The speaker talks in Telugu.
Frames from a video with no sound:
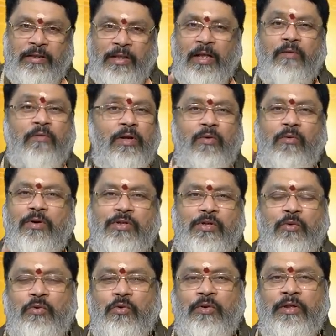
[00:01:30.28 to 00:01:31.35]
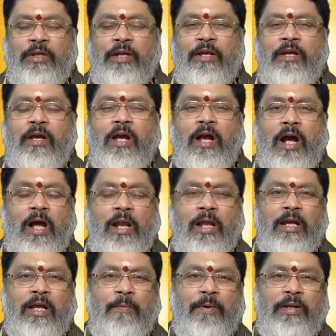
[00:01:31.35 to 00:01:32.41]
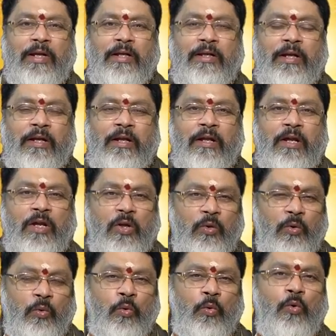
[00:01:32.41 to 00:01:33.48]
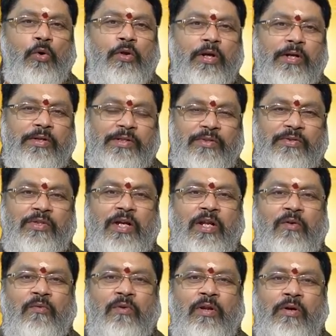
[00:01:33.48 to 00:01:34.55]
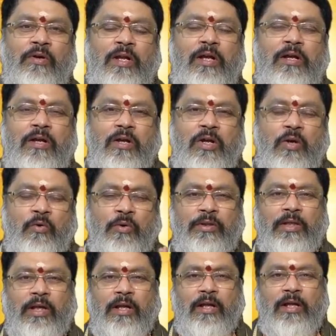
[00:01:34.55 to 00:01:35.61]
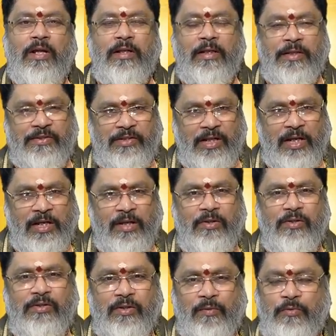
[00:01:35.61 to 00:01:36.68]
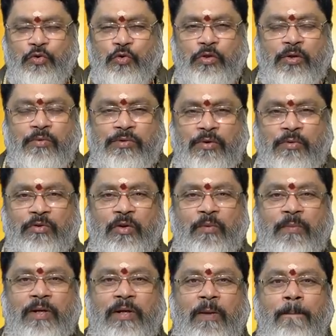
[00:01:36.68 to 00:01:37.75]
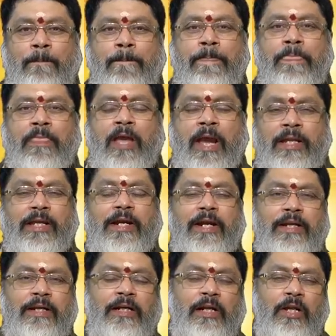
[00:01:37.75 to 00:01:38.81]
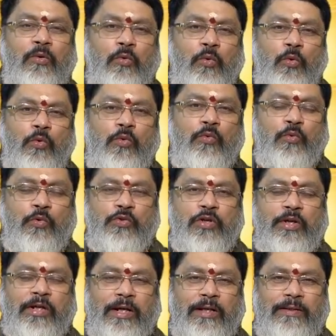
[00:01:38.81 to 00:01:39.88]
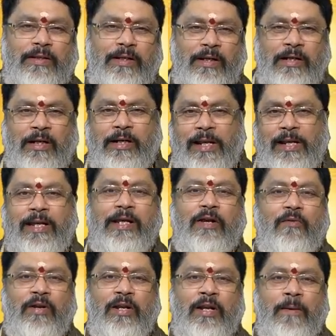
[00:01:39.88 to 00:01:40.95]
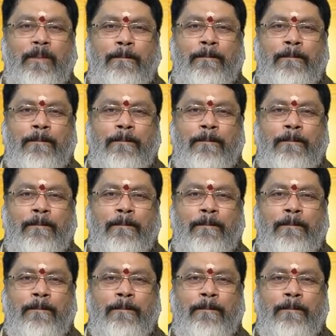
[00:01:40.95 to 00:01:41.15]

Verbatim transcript: ధనం వల్ల ఒకటి జరుగుతుంది అలాగే మనకేంటంటే గురుడు యొక్క సంచారం వల్ల కూడా కొంత నష్టాన్ని సవి చూడడం జరుగుతుందన్నమాట అయితే ఇక్కడ ఏంటంటే గురు కుజుడు యొక్క యొక్క కలయిక వలన